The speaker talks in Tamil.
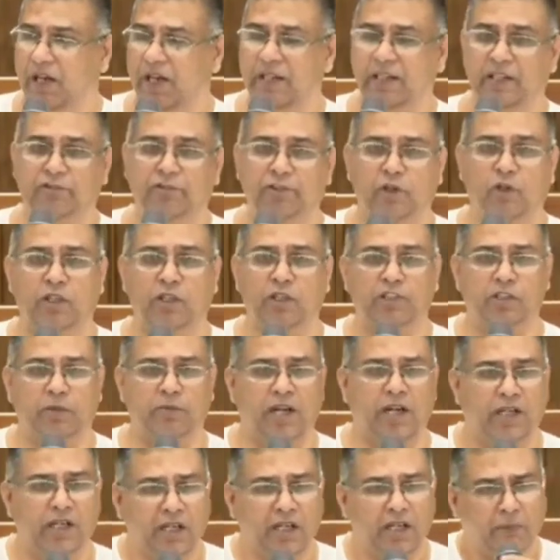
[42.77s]
மேனிஃபோல்டு
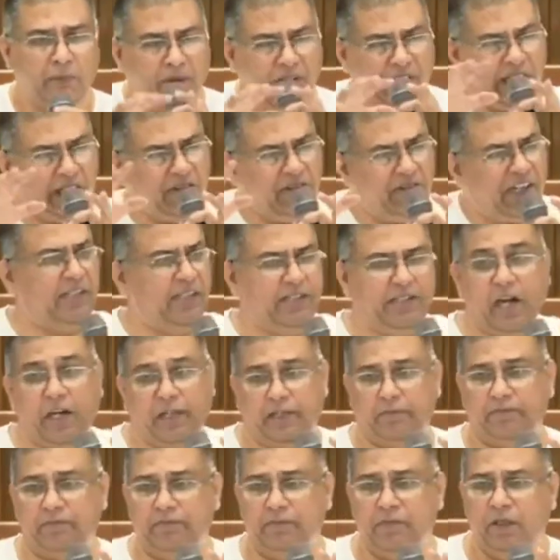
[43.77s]
விஸ்டம்னா பல்வகை
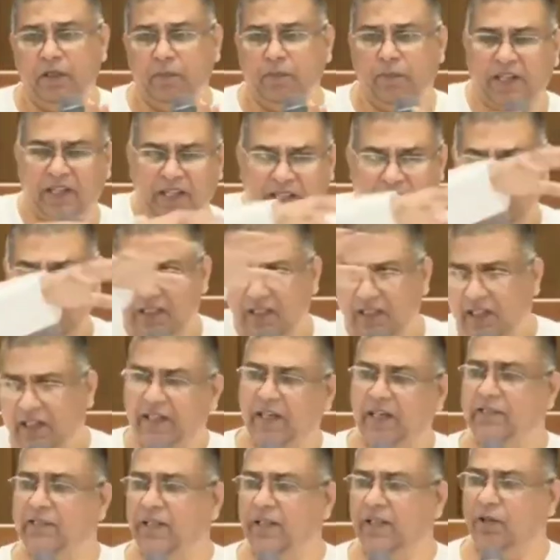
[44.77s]
ஞானம் பல
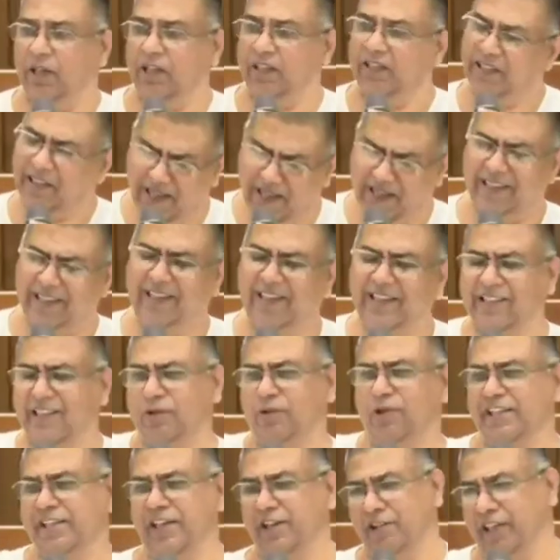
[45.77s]
ஏரியாஸ்ல உள்ள எல்லா ஏரியாஸ்ல
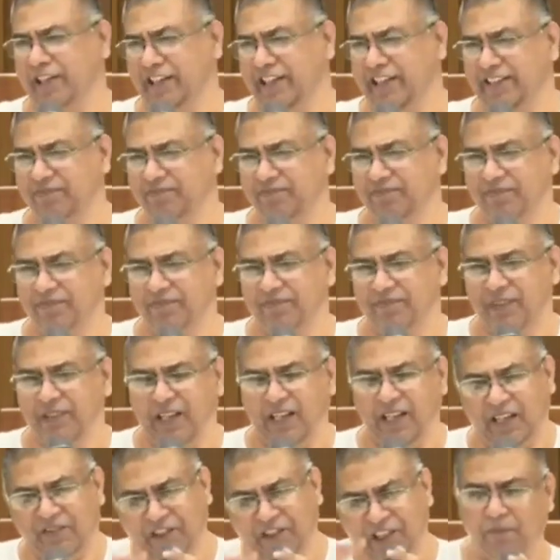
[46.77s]
உள்ள ஞானம் அவருக்கு இருக்கு
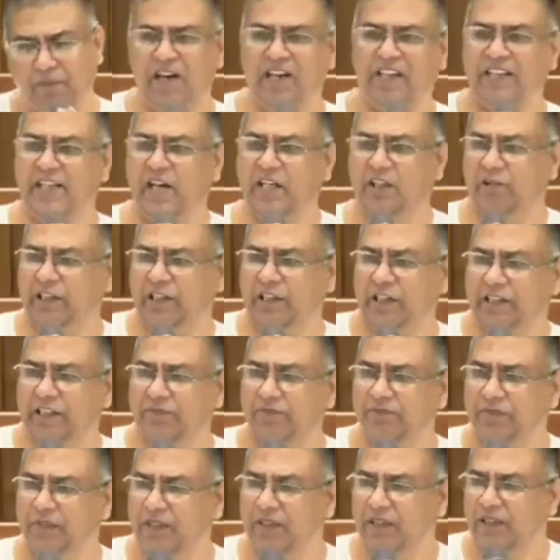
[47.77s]
எல்லா விதமான ஞானம் அவருக்கு
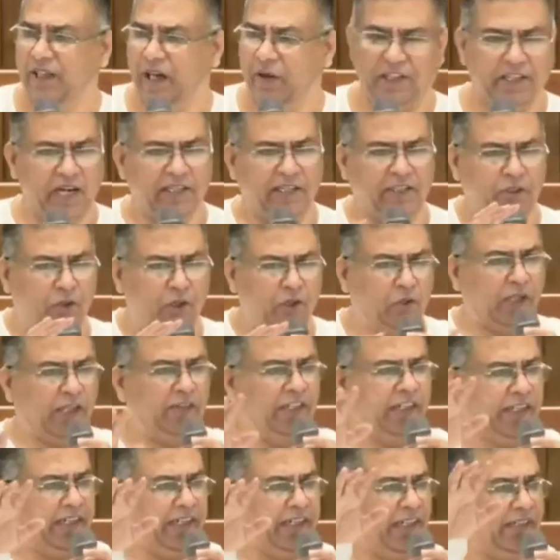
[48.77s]
இருக்கு அப்படி ஞானத்தில் ஒரு
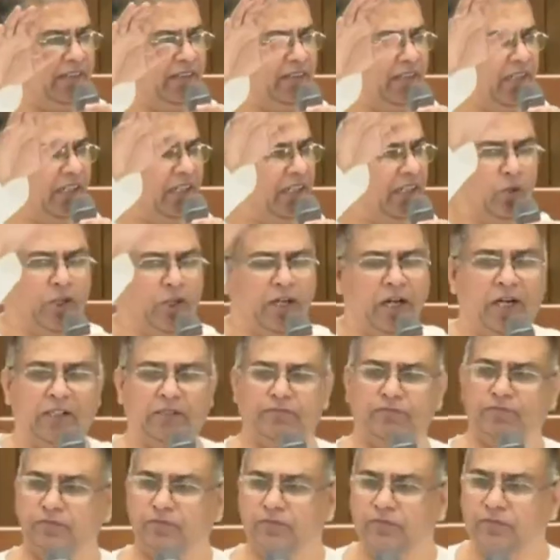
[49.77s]
குறைவே கிடையாது அல்லேலூயா
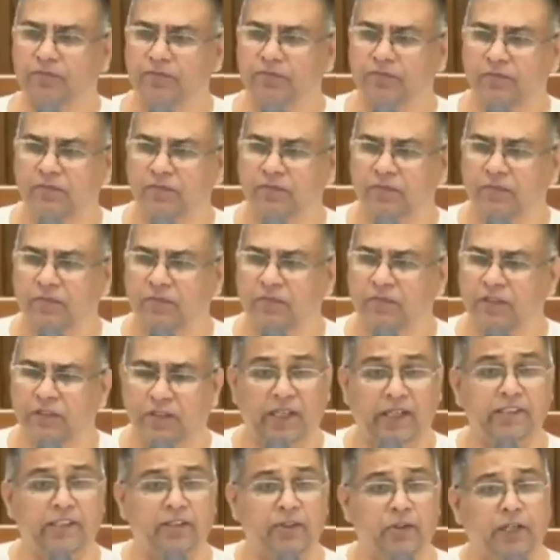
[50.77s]

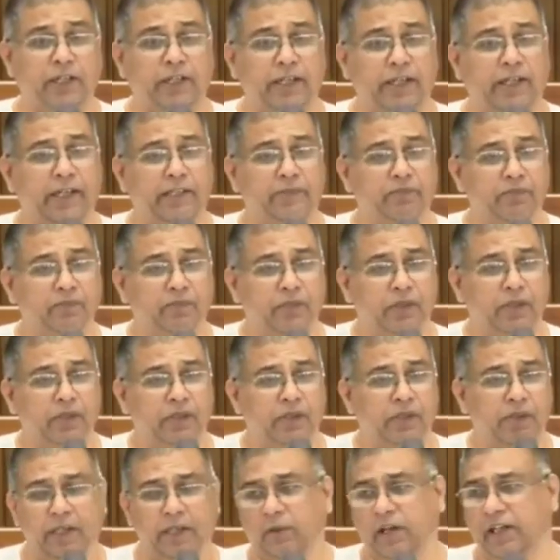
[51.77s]
சார் ஐசக் நியூட்டன் நினைக்கிறேன்
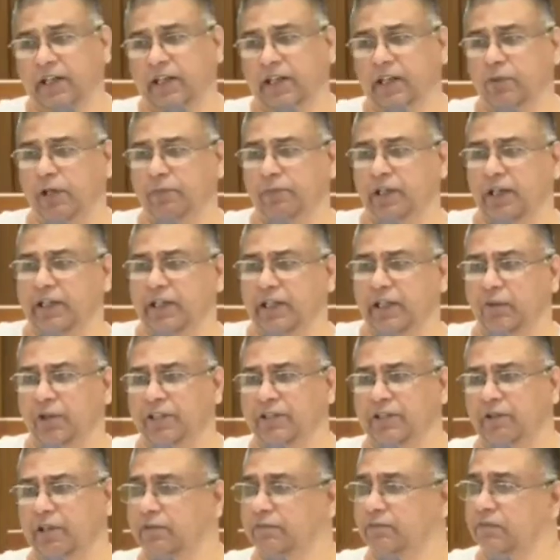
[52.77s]
பயங்கரமான கண்டுபிடிப்புகளை
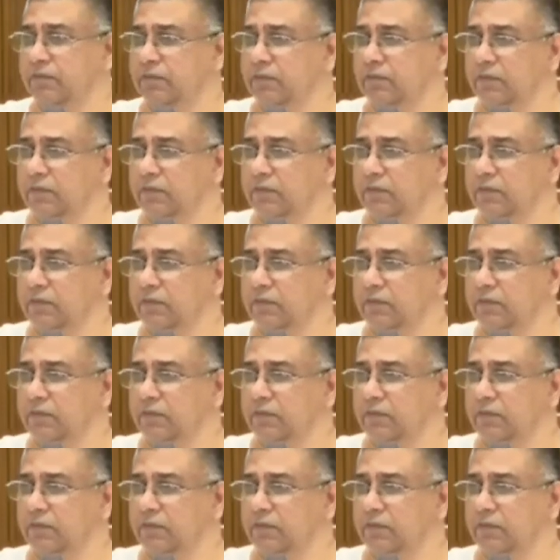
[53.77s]
கண்டுபிடித்தவர்